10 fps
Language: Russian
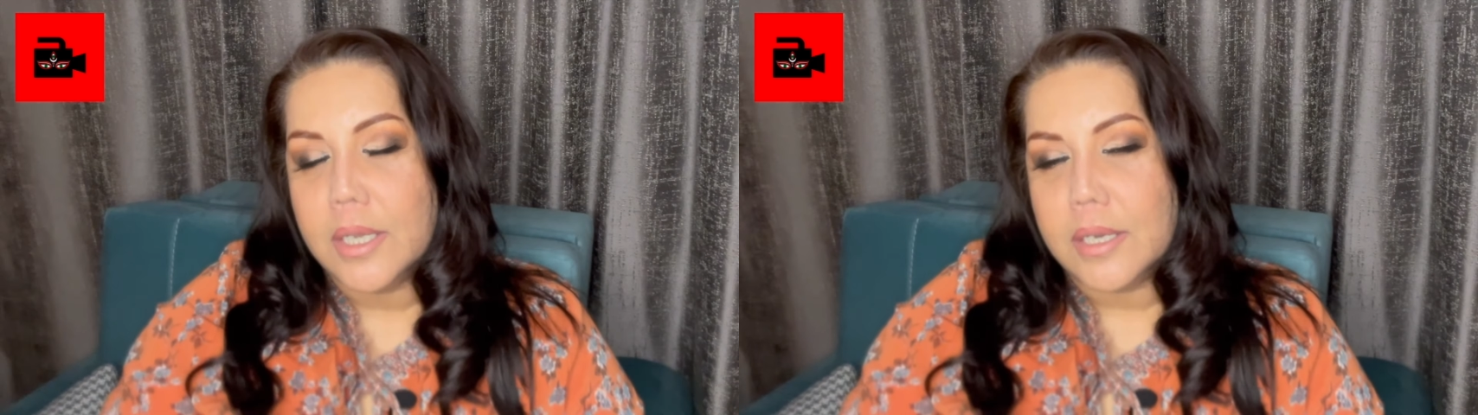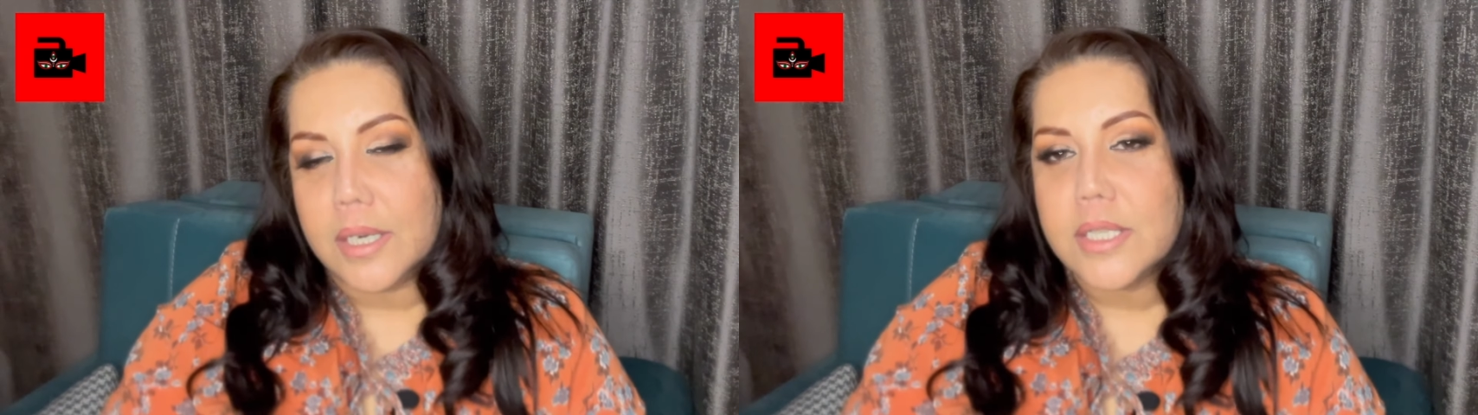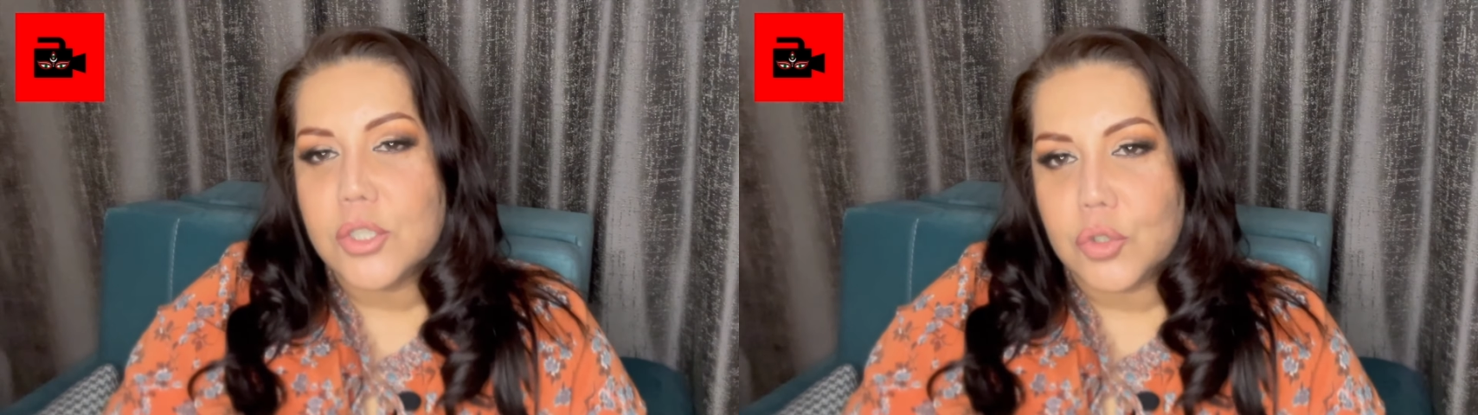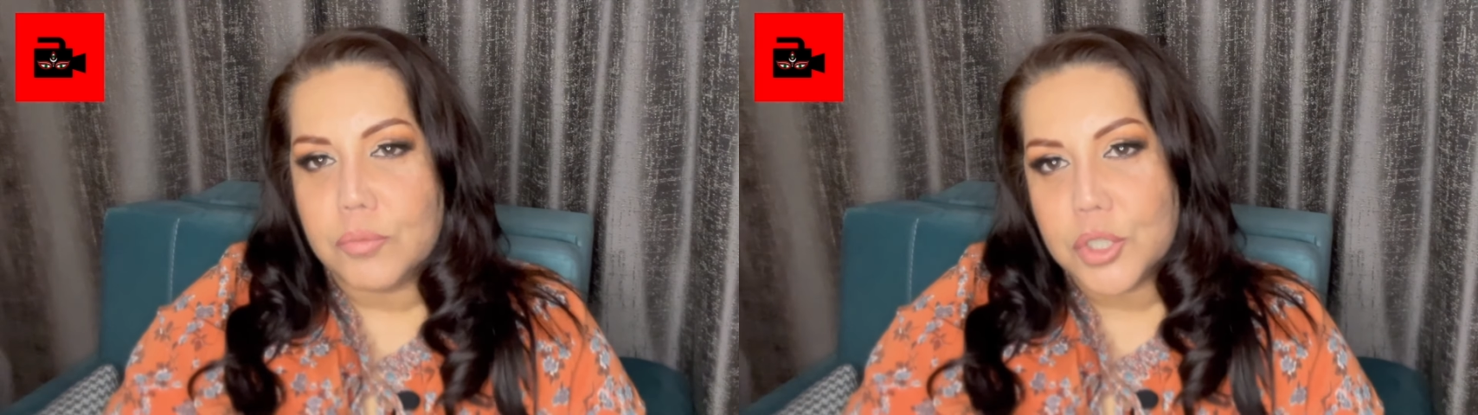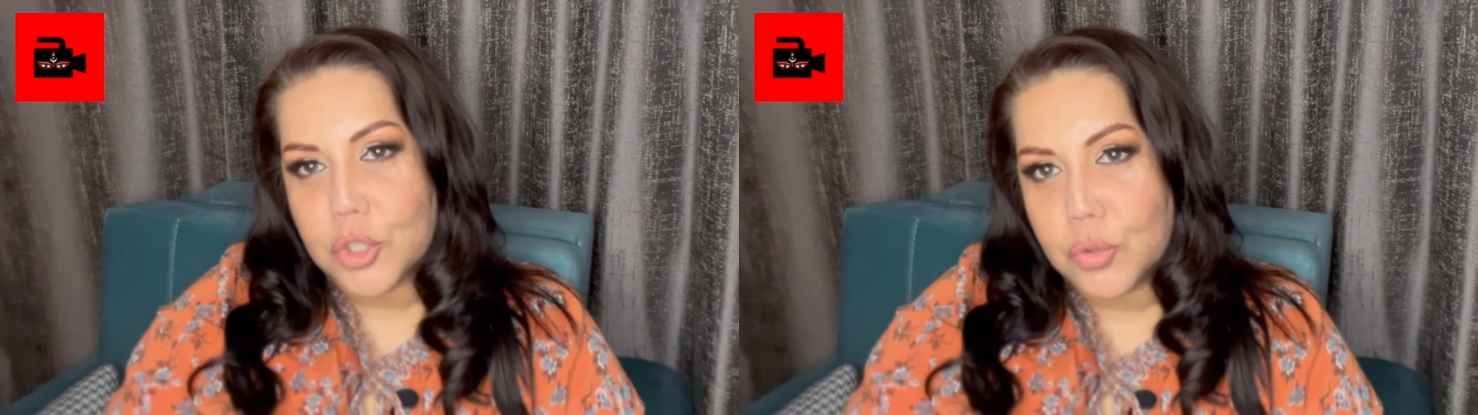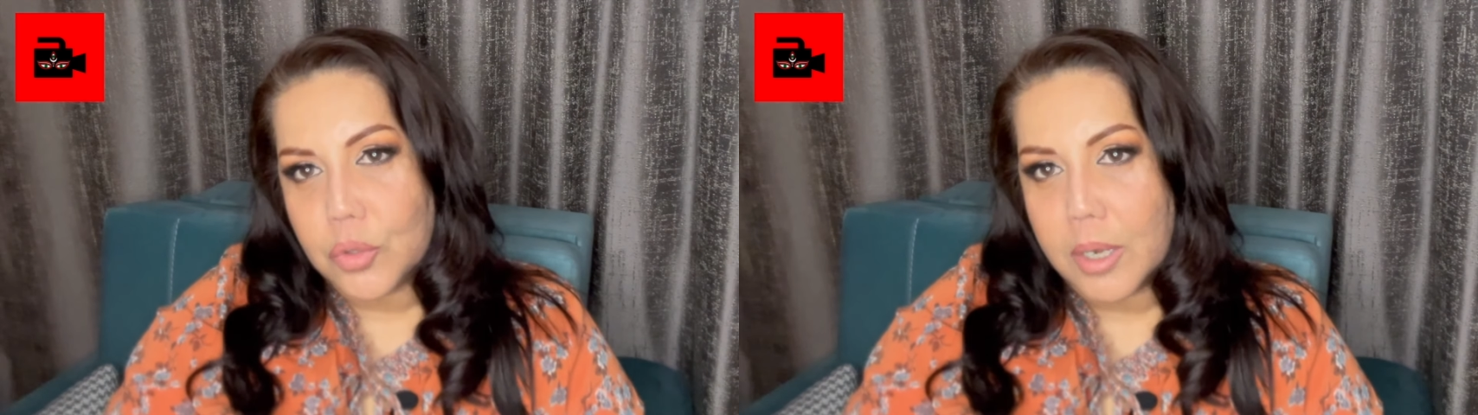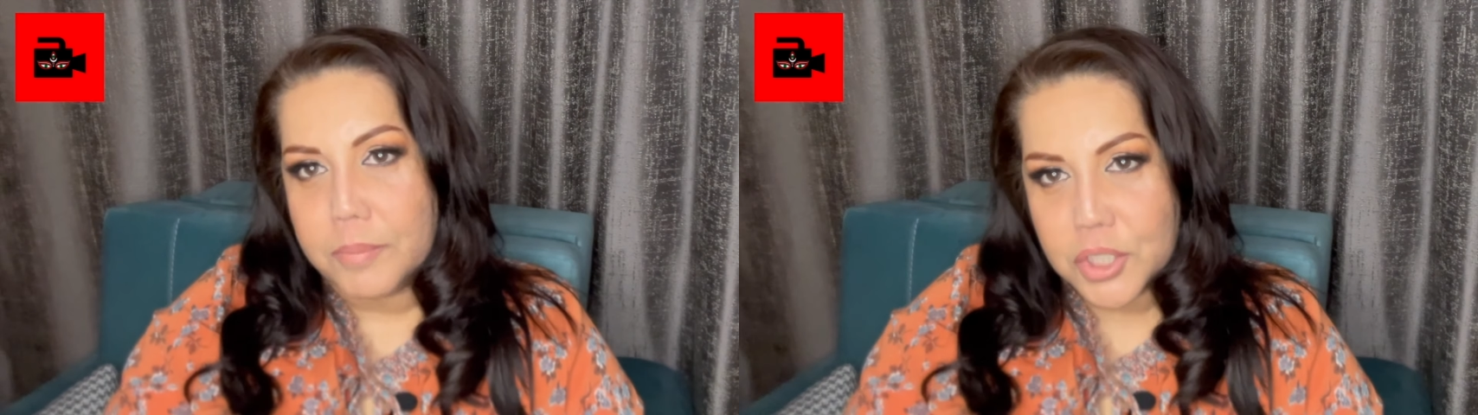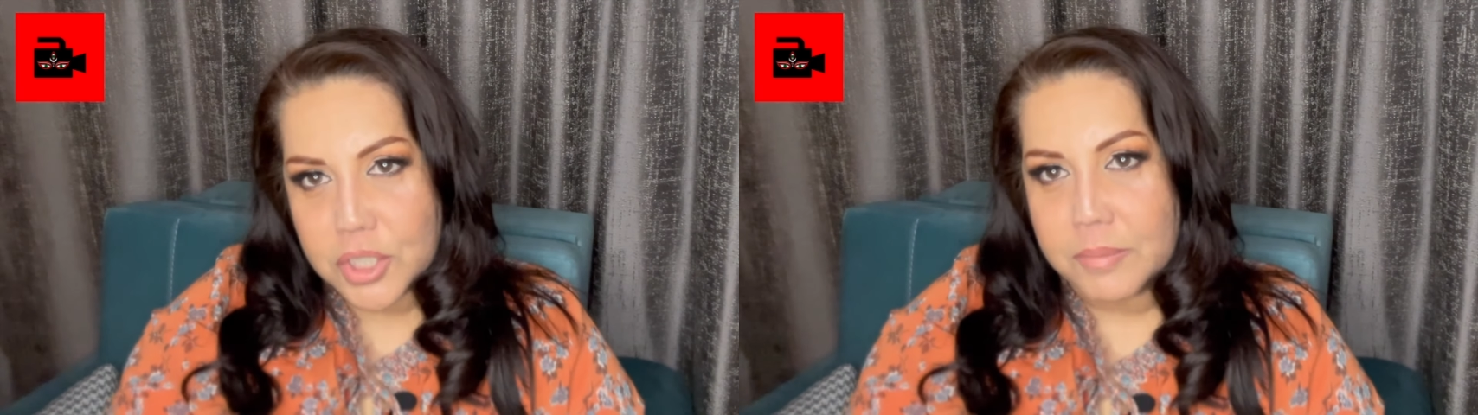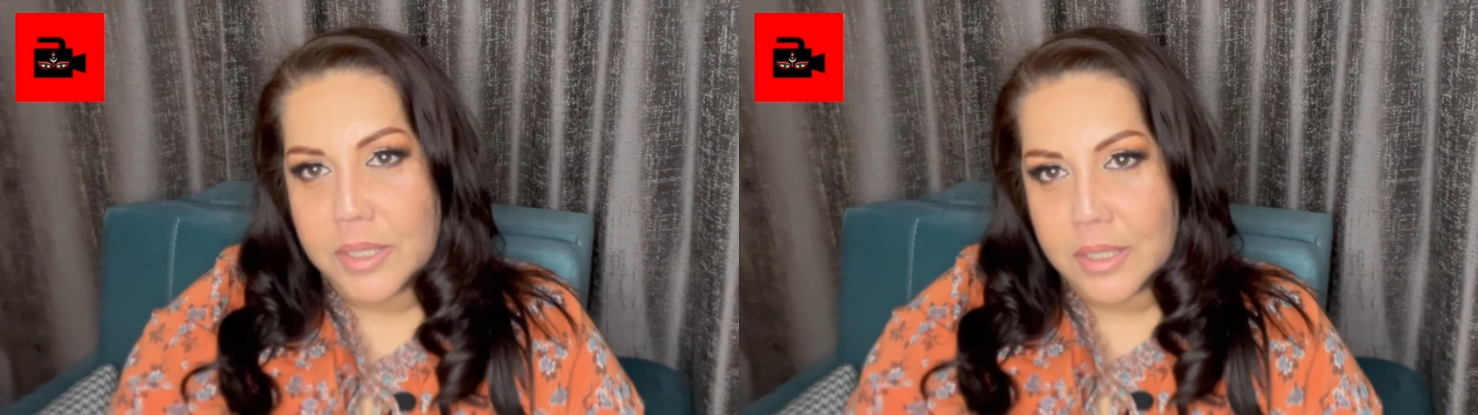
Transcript: разницу между обычными